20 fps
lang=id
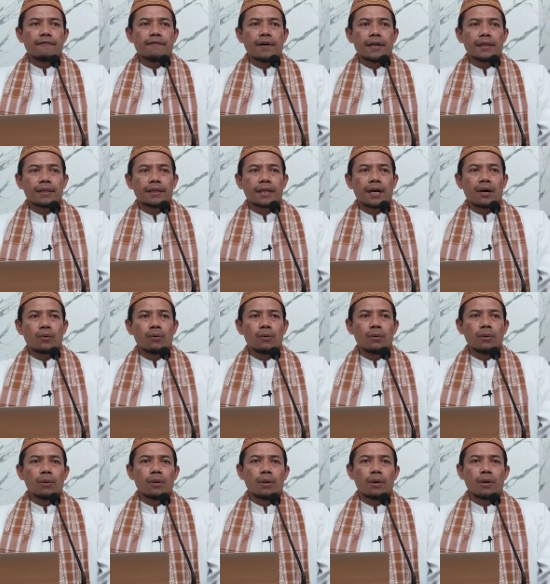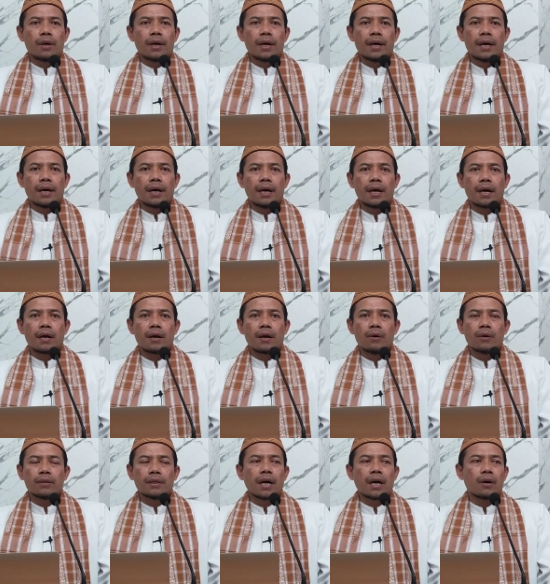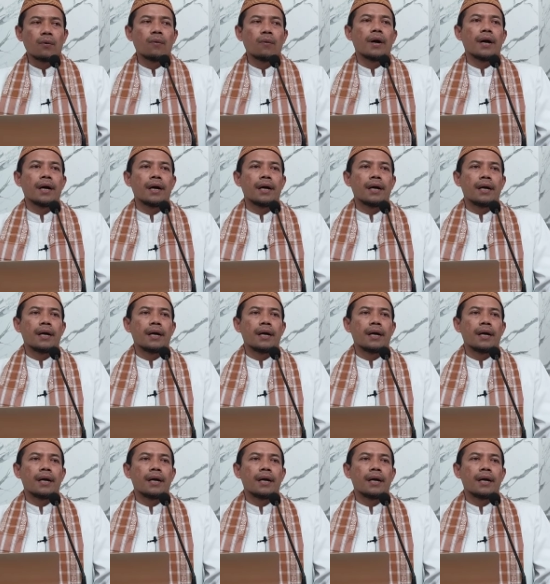فاتقوا الله حق تقواه